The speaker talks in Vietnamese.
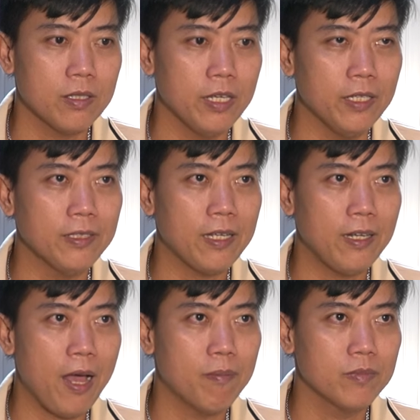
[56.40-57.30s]
hiện đang
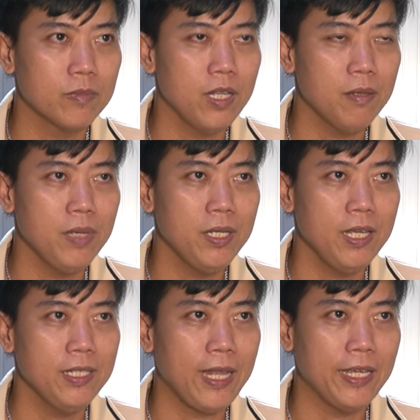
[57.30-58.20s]
làm lân
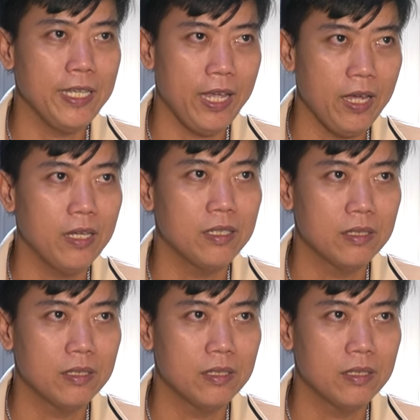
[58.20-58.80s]
mini tại nhà.